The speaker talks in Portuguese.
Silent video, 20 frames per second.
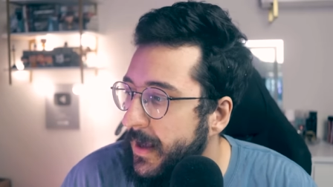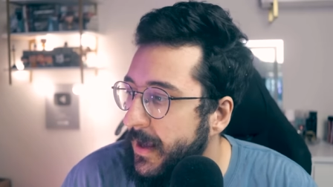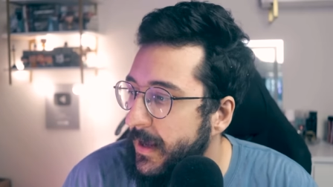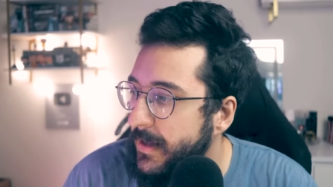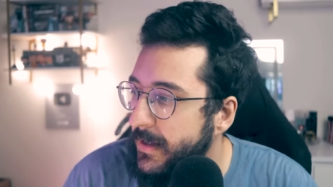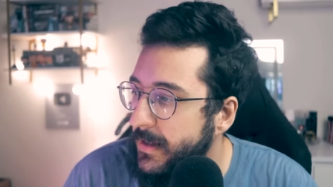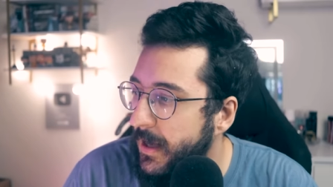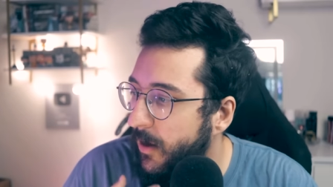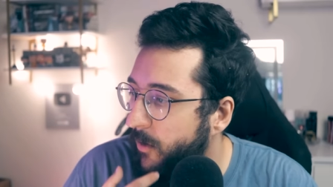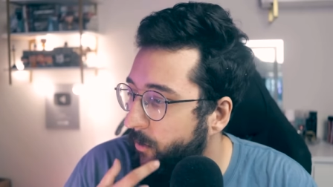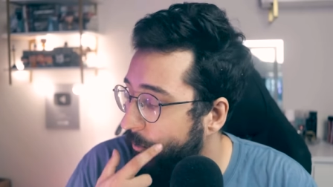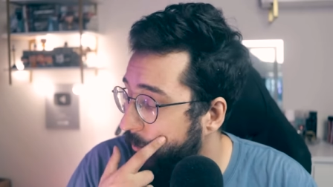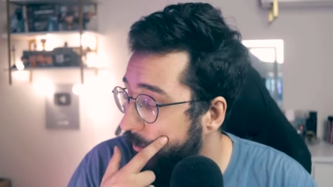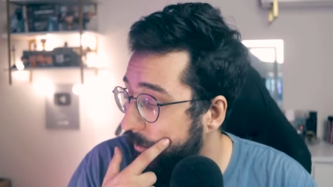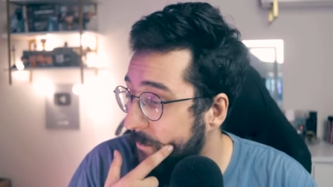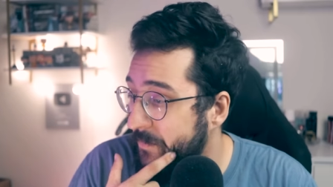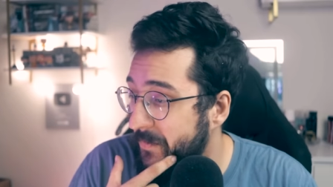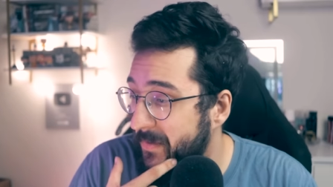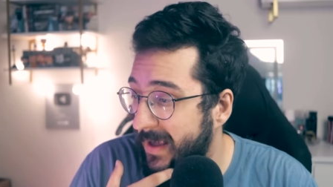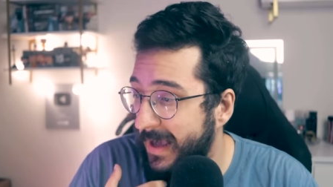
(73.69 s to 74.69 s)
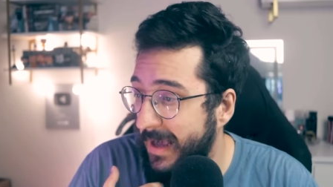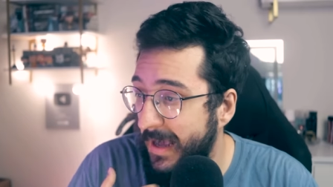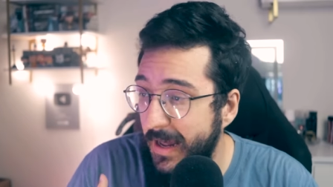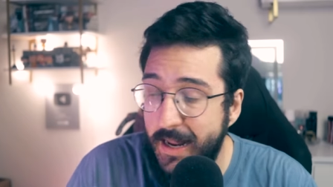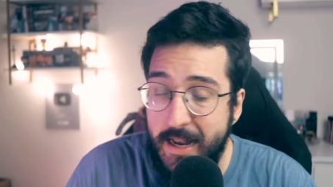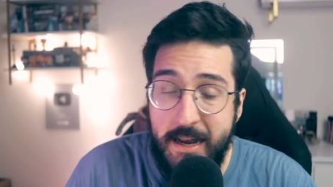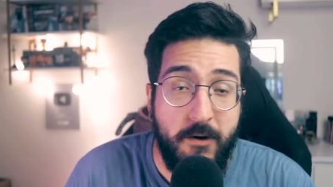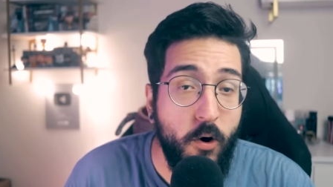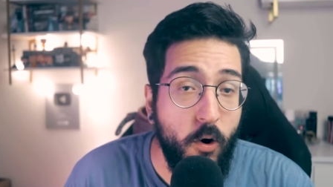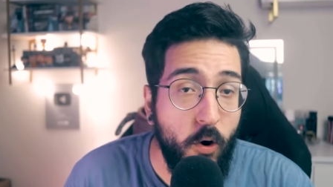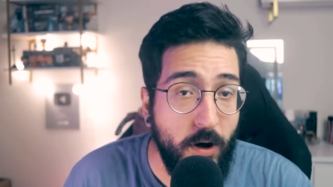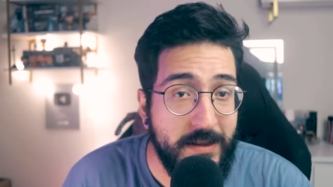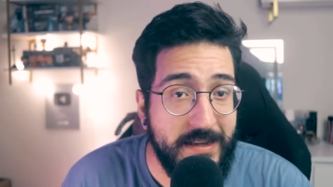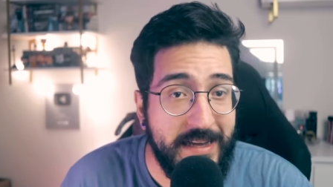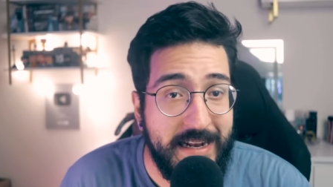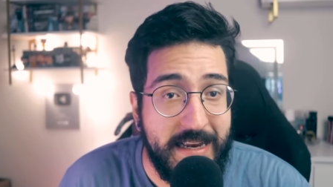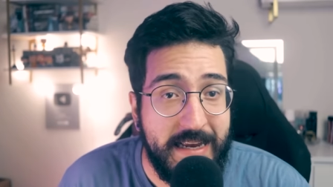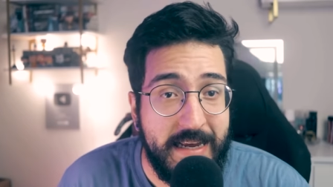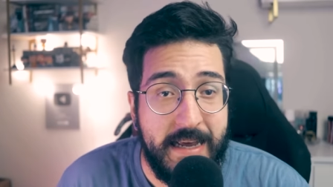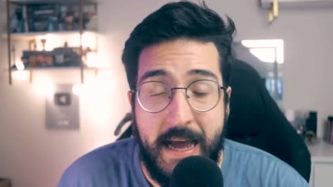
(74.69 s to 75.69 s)
Então, né, ele roda
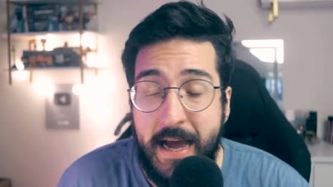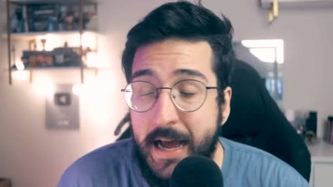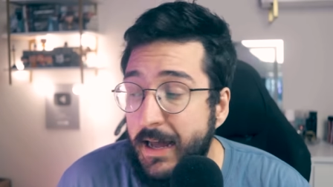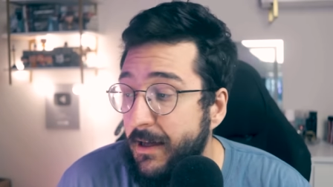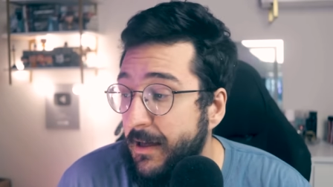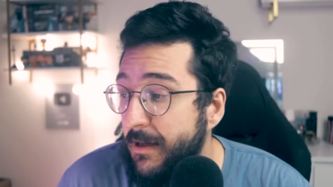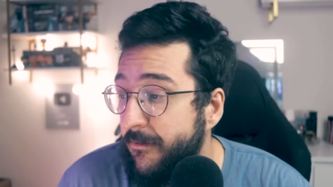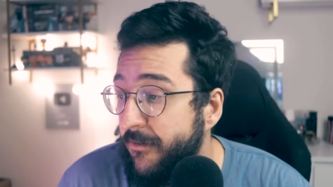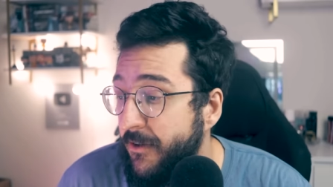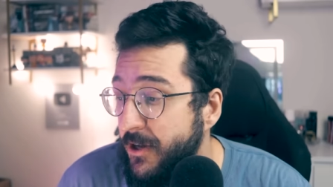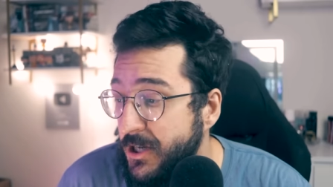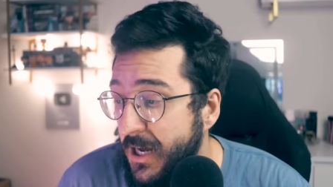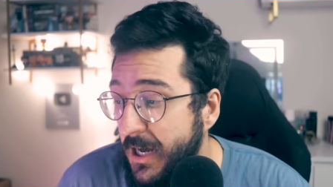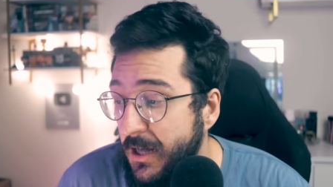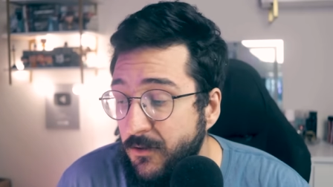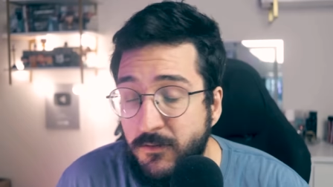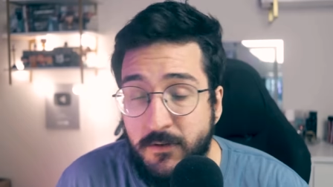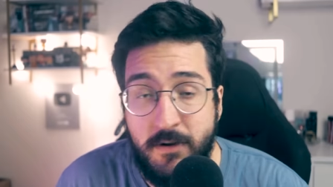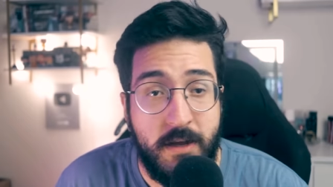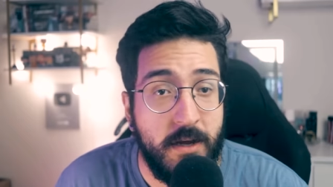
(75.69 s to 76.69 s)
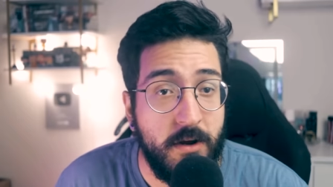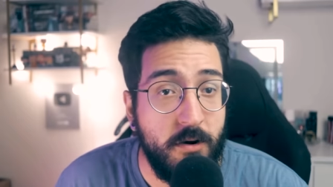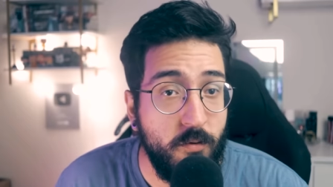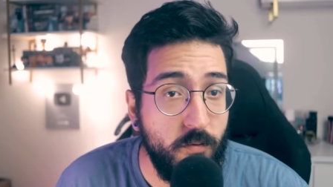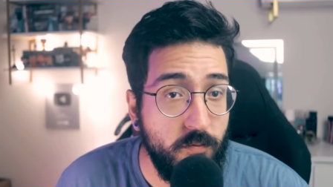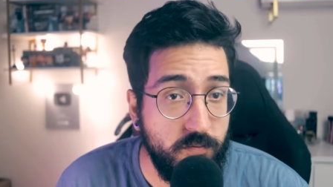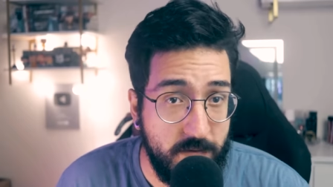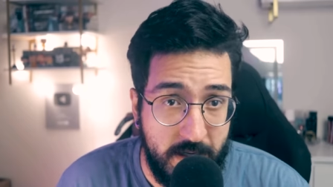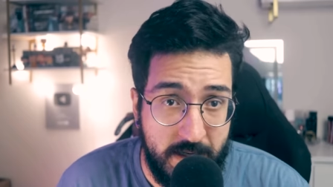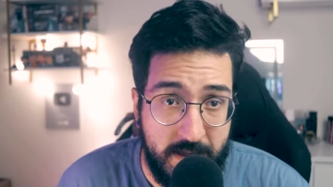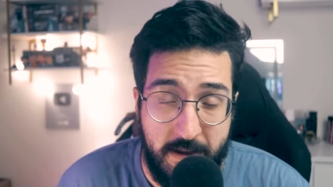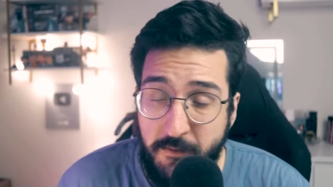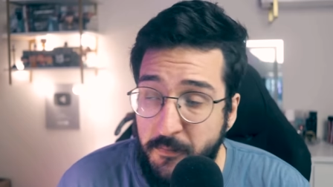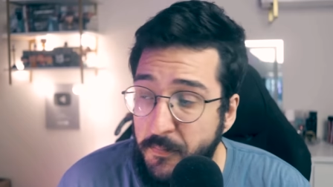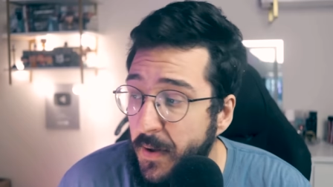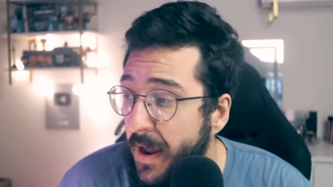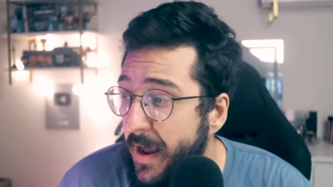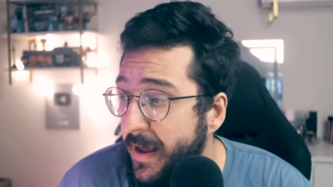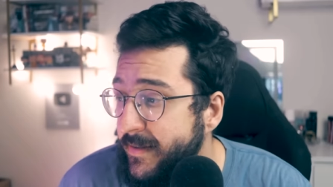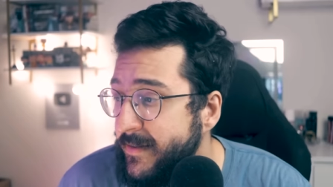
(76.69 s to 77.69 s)
ali é, fechado em 30
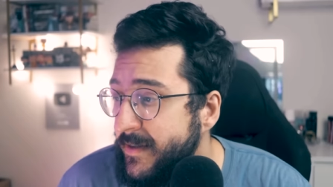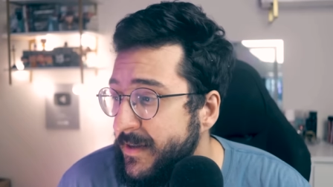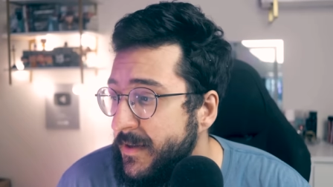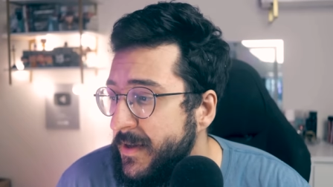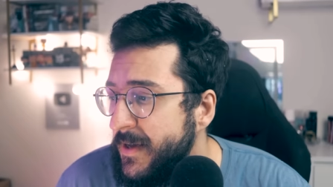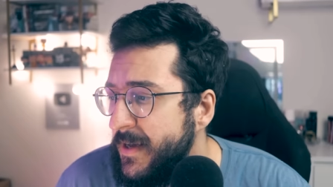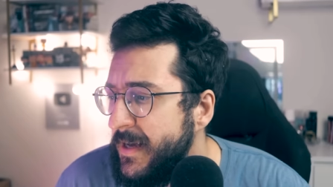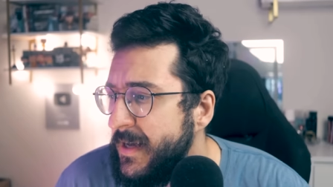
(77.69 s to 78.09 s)
FPS